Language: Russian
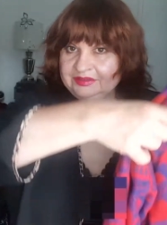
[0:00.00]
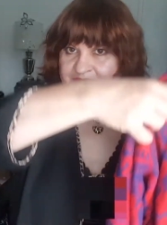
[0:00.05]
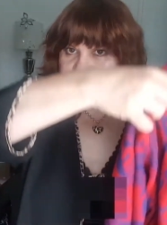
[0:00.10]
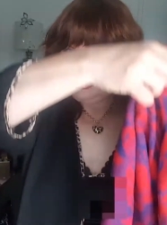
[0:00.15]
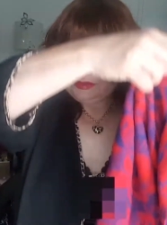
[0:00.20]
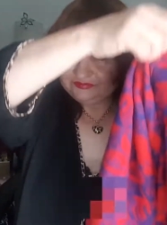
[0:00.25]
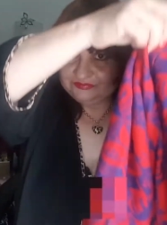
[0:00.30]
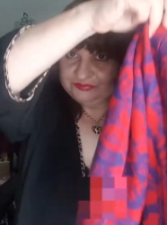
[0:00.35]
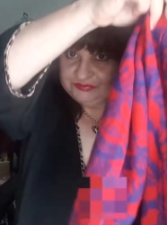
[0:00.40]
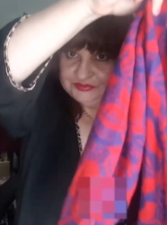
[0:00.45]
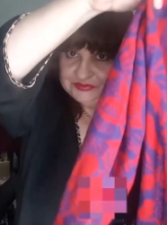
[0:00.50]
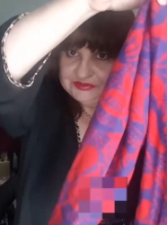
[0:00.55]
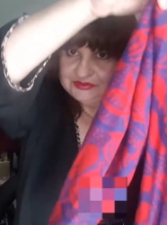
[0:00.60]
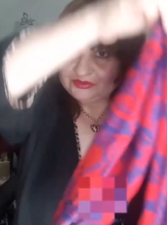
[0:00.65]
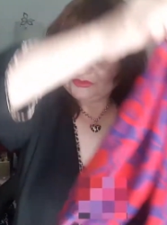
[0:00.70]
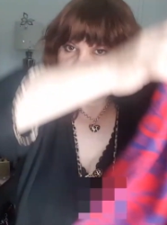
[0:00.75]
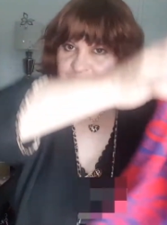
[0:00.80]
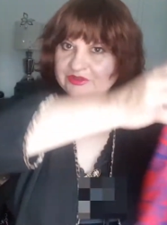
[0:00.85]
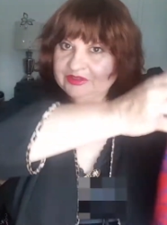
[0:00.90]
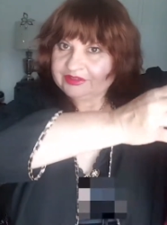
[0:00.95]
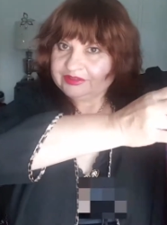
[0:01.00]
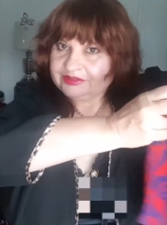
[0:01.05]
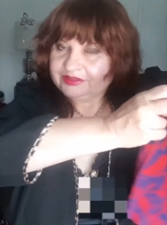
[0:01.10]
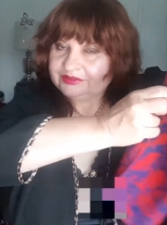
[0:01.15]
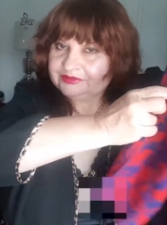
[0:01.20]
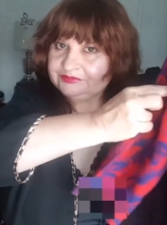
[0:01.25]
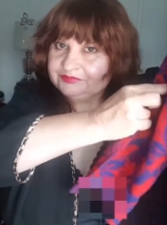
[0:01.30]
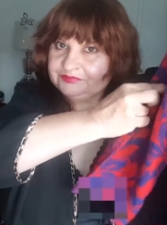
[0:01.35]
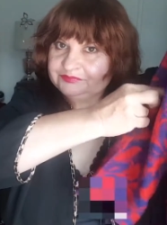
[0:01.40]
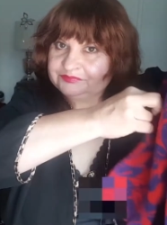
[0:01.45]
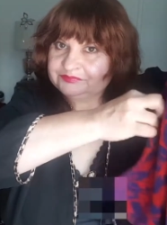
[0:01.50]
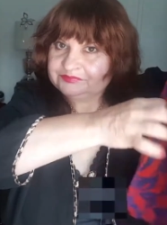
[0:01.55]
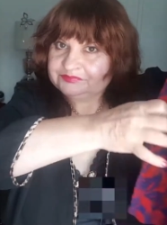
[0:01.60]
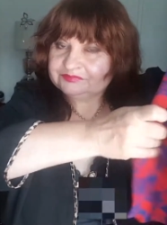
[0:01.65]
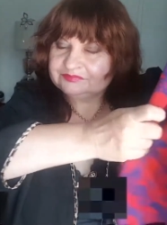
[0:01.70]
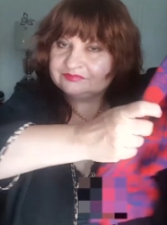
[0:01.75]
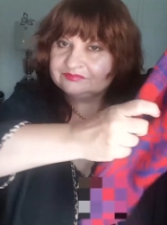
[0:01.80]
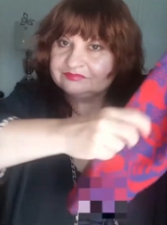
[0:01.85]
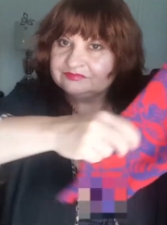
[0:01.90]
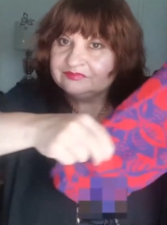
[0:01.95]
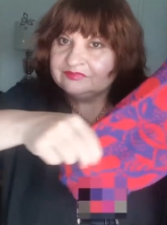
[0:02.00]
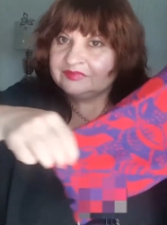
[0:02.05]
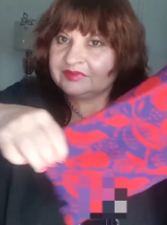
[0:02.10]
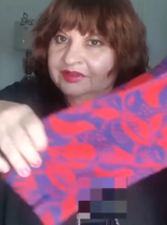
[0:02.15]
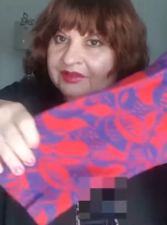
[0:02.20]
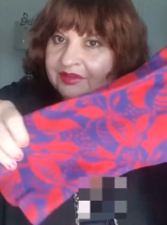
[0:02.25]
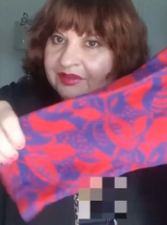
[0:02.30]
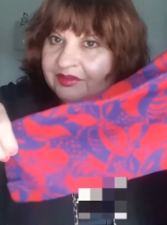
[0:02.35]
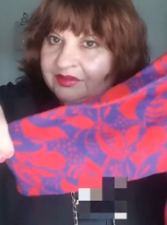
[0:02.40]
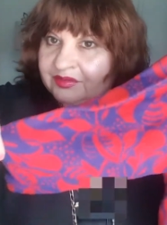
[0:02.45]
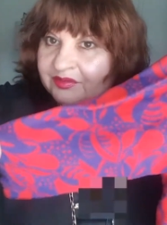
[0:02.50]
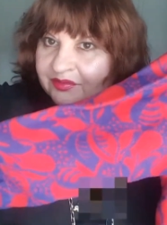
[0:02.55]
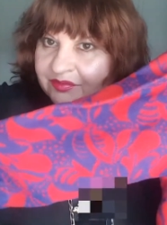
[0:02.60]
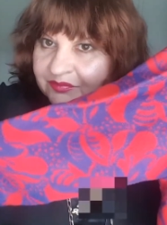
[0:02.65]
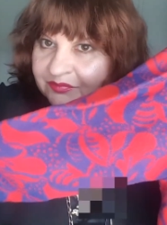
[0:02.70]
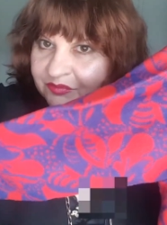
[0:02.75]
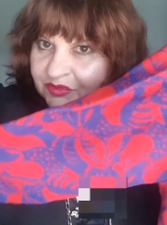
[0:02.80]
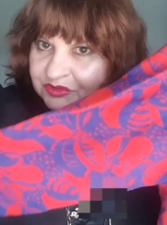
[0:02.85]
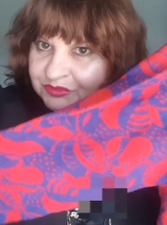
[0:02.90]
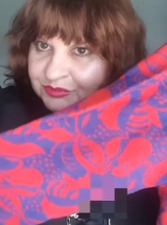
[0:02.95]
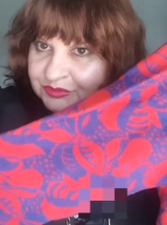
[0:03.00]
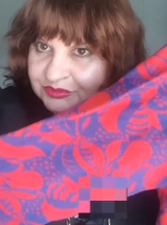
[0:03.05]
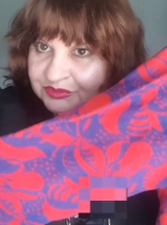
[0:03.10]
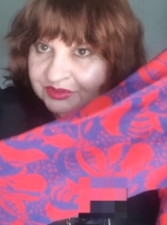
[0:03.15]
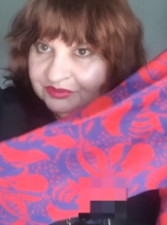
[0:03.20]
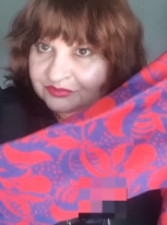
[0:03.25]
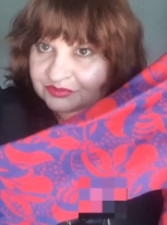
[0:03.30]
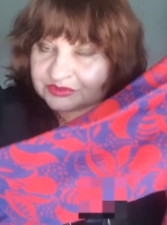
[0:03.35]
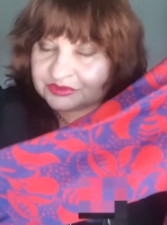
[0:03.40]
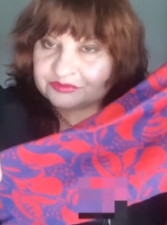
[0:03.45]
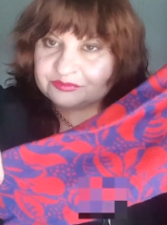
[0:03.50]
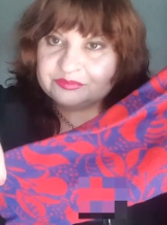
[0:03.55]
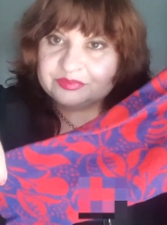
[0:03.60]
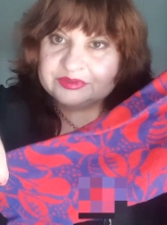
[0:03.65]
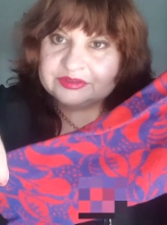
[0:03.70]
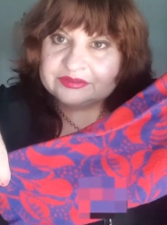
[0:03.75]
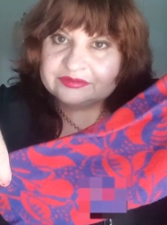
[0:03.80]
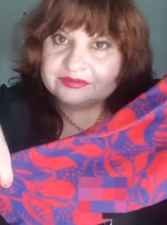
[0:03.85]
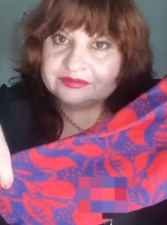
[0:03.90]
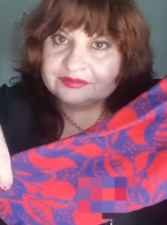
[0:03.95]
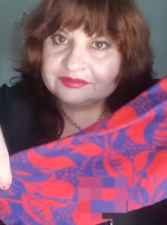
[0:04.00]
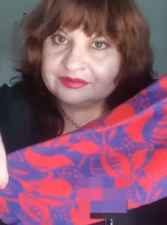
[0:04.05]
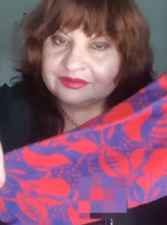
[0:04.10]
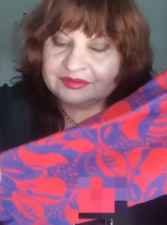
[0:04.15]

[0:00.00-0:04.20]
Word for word: И вот такой халат может быть, у кого-то был.